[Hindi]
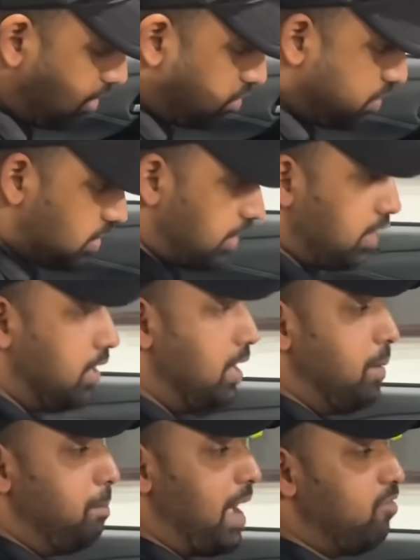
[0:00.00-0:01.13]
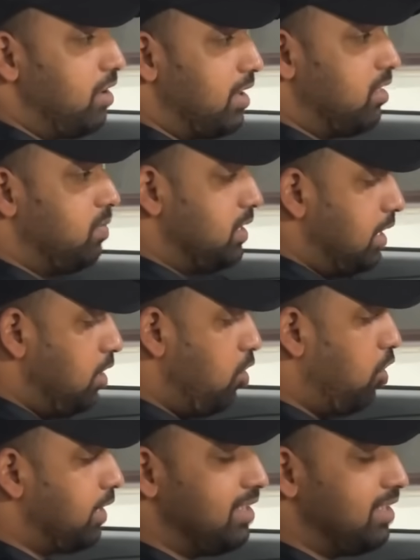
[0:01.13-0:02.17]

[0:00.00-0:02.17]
ट्रांसमिशन है मैनुअल ट्रांसमिशन है और